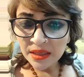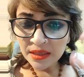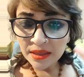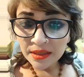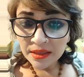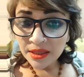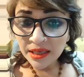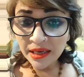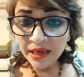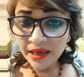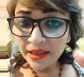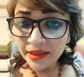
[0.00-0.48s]

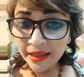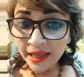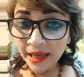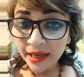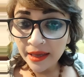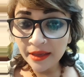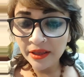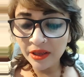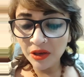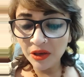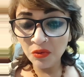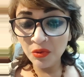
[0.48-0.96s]
ছেলে
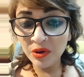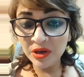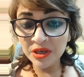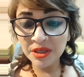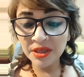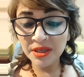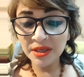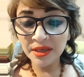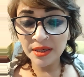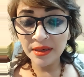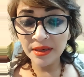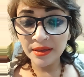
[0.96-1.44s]
দেখতেও
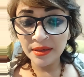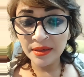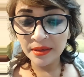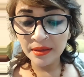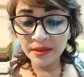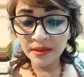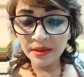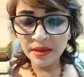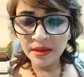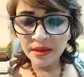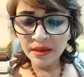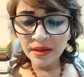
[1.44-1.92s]
আসে না
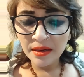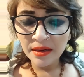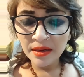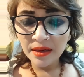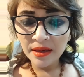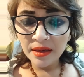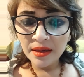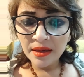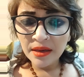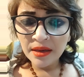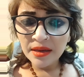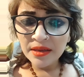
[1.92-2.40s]

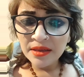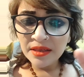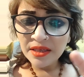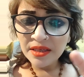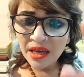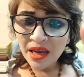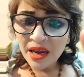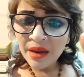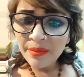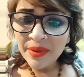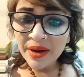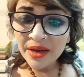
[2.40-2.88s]

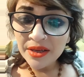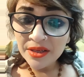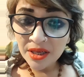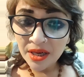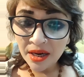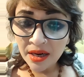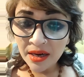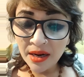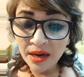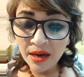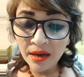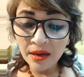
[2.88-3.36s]
যে বা
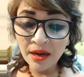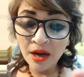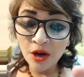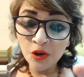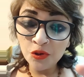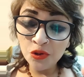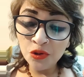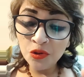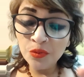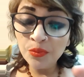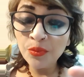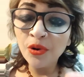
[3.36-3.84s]
যারা
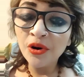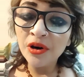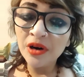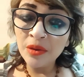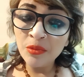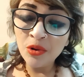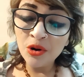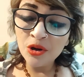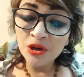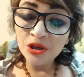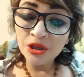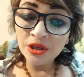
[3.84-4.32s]
কারোর
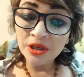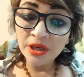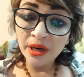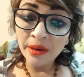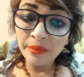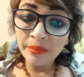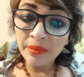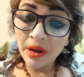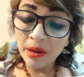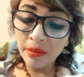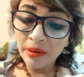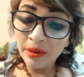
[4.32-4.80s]
পরামর্শে
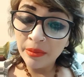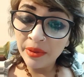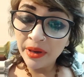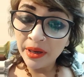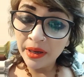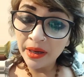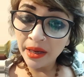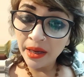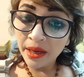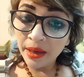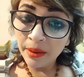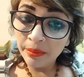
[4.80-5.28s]
বাবা
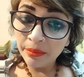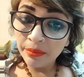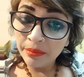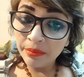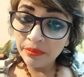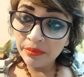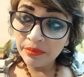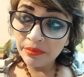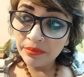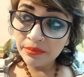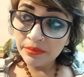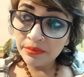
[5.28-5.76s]
মাকে
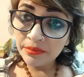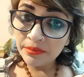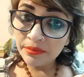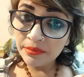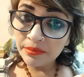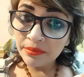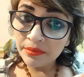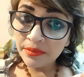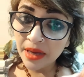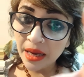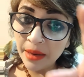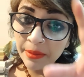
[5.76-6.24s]

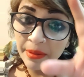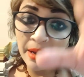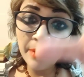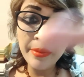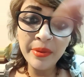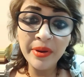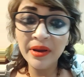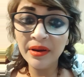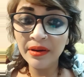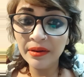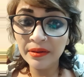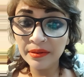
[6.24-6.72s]

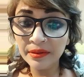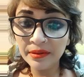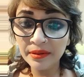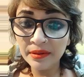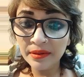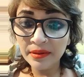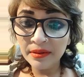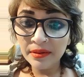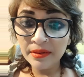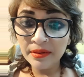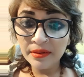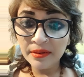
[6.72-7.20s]
এভাবে
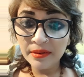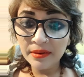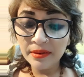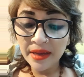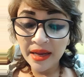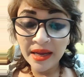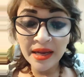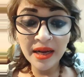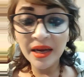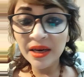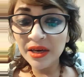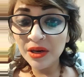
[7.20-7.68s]

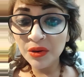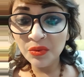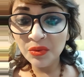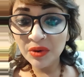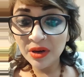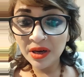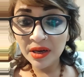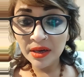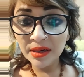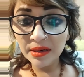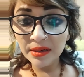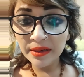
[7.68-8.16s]
এখানে
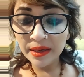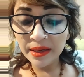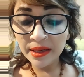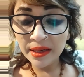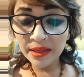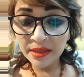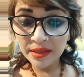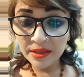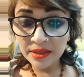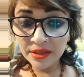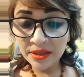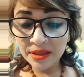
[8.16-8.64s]
ওখানে রেখে
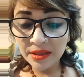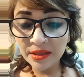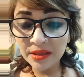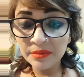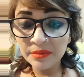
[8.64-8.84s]
দিচ্ছেন